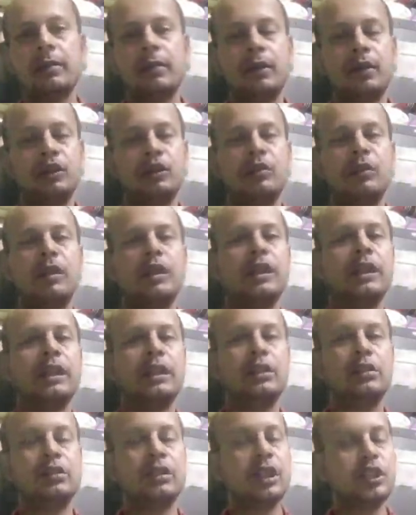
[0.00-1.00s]
বর্তমানে
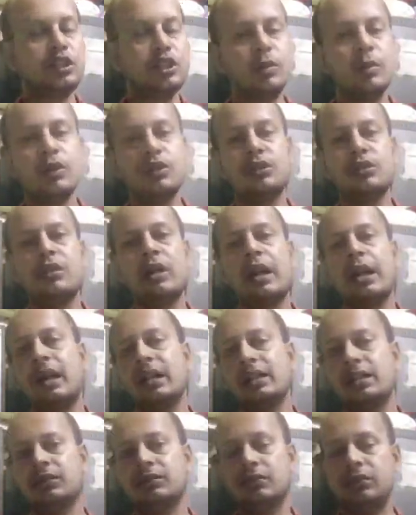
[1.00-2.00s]
কিন্তু সেই সমস্ত
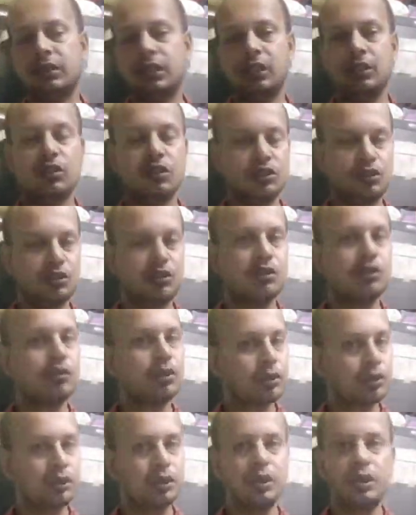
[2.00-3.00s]
আগাছাগুলোকে নষ্ট
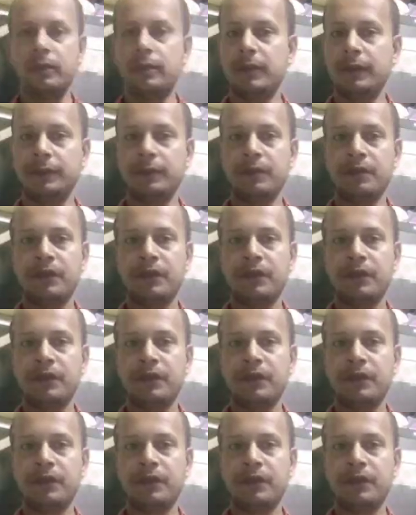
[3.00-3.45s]
করতে হবে